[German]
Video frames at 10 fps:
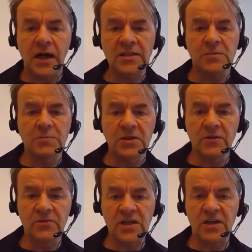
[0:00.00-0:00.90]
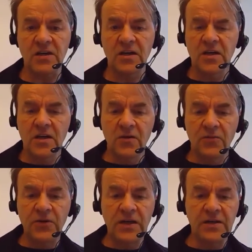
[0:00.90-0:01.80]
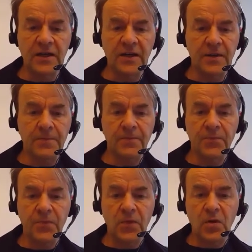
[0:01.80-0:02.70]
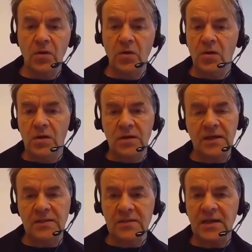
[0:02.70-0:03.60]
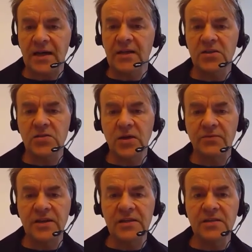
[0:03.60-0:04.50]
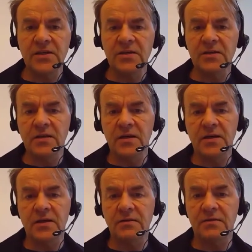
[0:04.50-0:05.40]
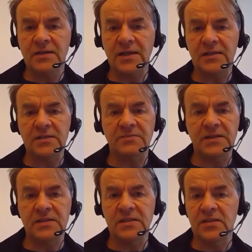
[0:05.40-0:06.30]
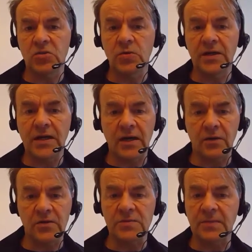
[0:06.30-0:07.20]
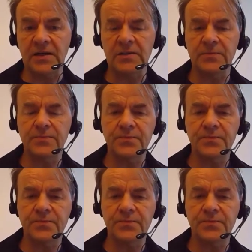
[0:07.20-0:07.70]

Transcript: Also es betrifft sehr viele Dinge. Das ist eigentlich so im Wesentlichen äh, das, was diesen Studiengang ausmacht.